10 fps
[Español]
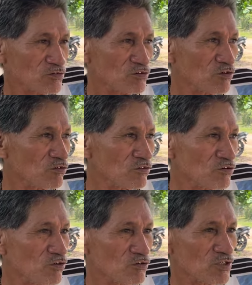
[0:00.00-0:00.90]

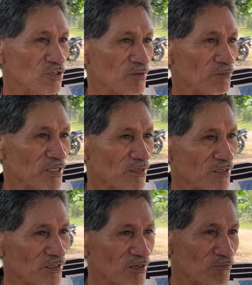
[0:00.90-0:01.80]
son, no sirven para
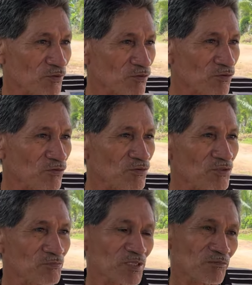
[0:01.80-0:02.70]
nada. No, no
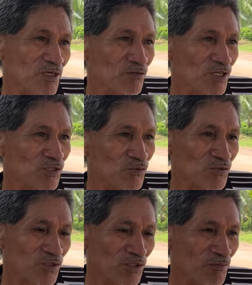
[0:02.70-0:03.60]
sirven. Primero la
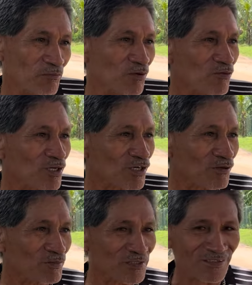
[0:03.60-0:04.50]
tos y me pongo la
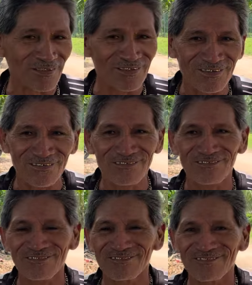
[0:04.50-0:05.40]
camisa.
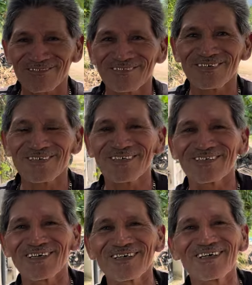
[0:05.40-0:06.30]
Primero
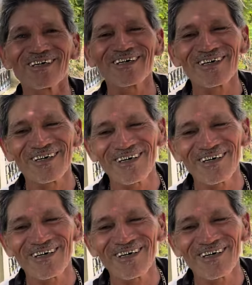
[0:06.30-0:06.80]
cayendo al